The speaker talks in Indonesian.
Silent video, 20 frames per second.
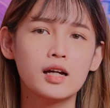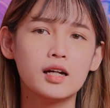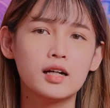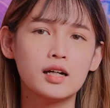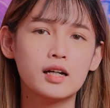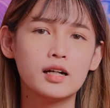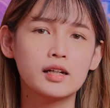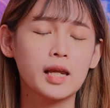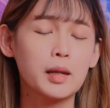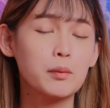
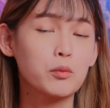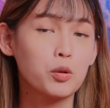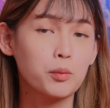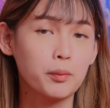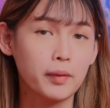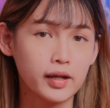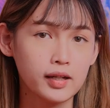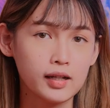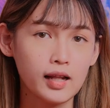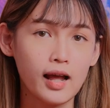uh,
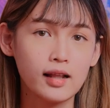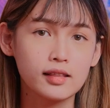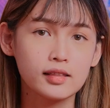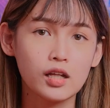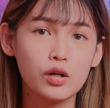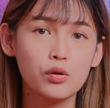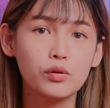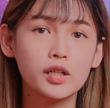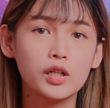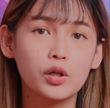chamomile
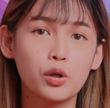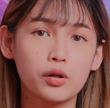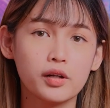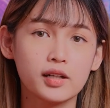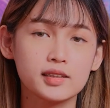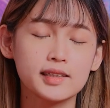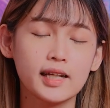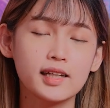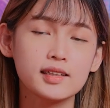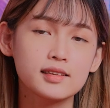atau
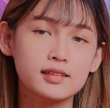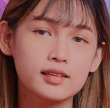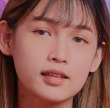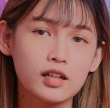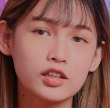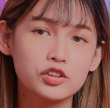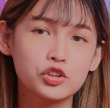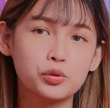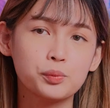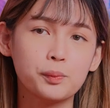licorice
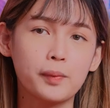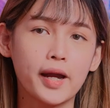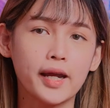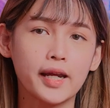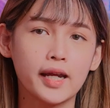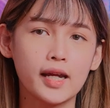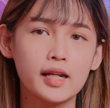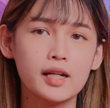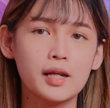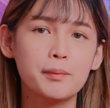extract
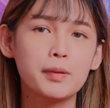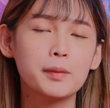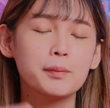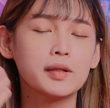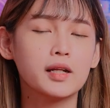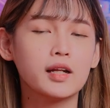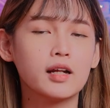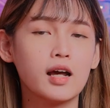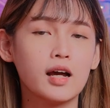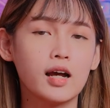supaya dapat
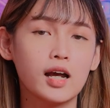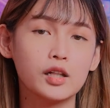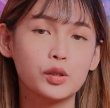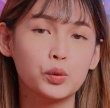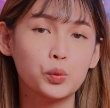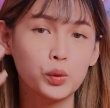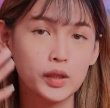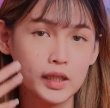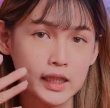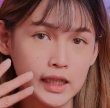menenangkan
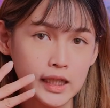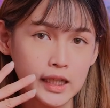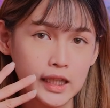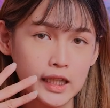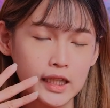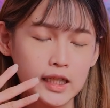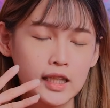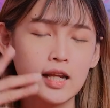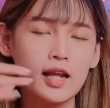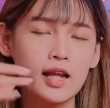kulit.